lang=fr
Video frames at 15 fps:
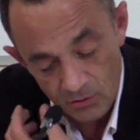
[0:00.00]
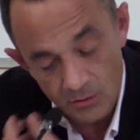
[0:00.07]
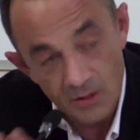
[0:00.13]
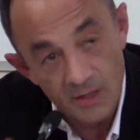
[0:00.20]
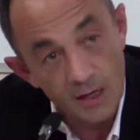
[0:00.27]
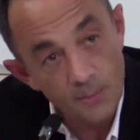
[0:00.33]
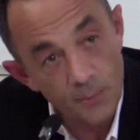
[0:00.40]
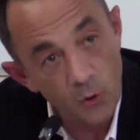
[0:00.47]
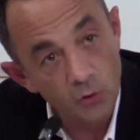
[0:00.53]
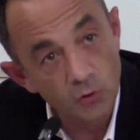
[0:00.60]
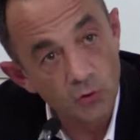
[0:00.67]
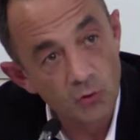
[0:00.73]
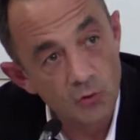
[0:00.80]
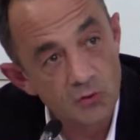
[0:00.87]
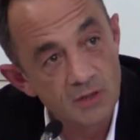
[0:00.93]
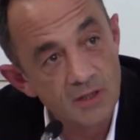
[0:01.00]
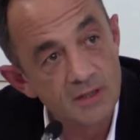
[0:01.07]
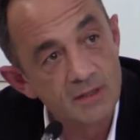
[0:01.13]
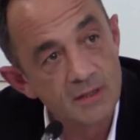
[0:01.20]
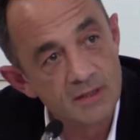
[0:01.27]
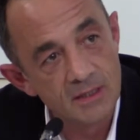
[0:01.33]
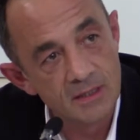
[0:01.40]
l'importance
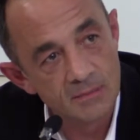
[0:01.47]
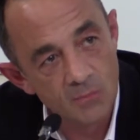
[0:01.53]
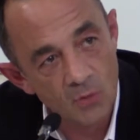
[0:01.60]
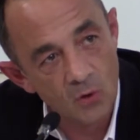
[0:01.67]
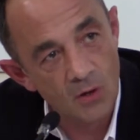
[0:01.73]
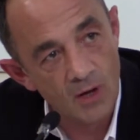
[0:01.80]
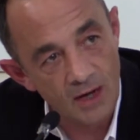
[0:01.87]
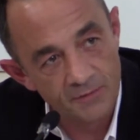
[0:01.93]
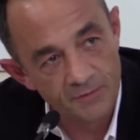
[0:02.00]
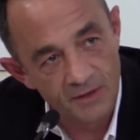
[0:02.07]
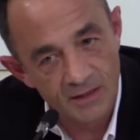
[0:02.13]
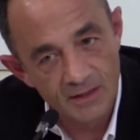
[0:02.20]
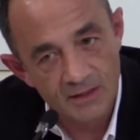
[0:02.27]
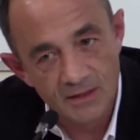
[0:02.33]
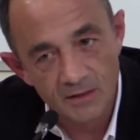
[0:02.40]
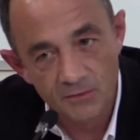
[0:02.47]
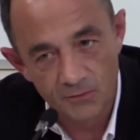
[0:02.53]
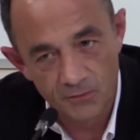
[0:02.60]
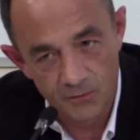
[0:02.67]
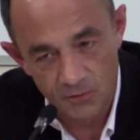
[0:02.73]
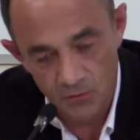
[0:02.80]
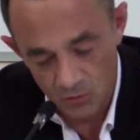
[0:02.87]
des éléments
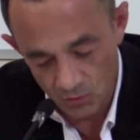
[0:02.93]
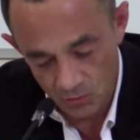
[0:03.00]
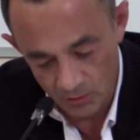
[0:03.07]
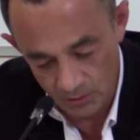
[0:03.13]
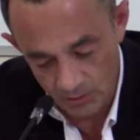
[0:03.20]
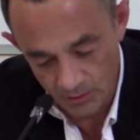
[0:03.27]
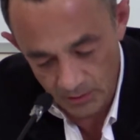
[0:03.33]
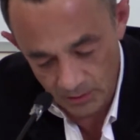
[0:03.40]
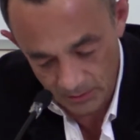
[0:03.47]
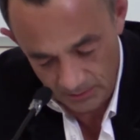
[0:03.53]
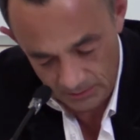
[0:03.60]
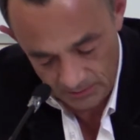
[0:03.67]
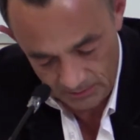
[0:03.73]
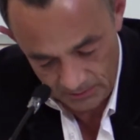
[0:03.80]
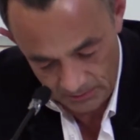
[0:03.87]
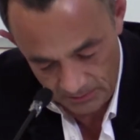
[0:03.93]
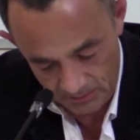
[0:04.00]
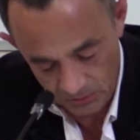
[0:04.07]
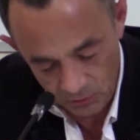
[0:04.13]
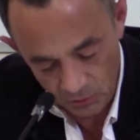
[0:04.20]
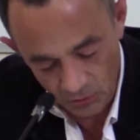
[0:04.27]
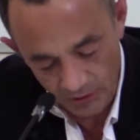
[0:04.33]
affectifs dans,
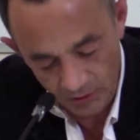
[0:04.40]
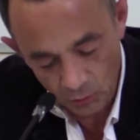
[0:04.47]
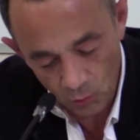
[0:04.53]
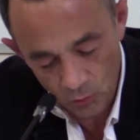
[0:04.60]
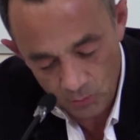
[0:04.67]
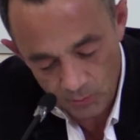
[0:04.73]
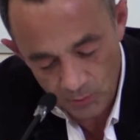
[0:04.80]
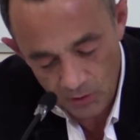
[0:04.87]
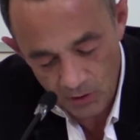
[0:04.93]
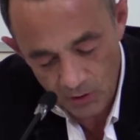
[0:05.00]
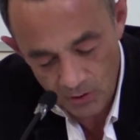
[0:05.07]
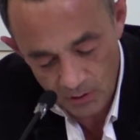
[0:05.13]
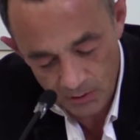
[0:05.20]
dans les troubles